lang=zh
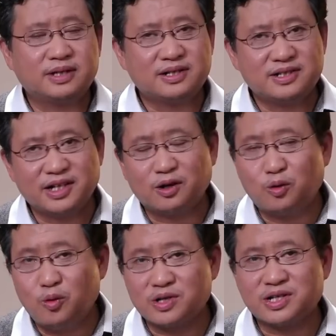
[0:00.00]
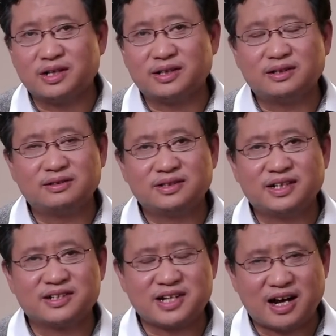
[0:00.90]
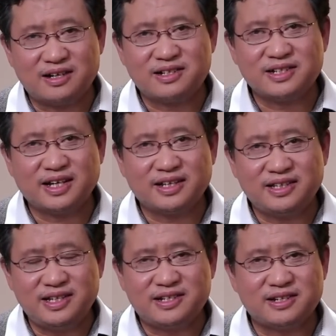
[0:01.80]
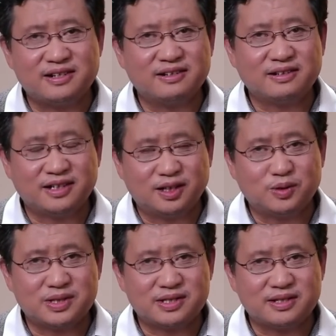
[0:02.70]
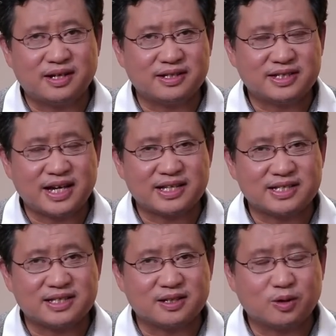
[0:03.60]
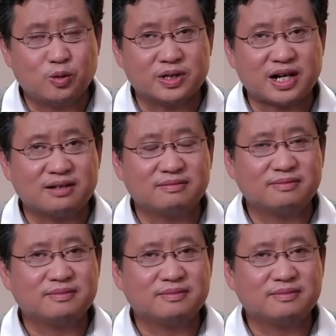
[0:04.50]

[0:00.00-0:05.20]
但是这个过程呢，将长时间的抑制俄罗斯的再次。扩张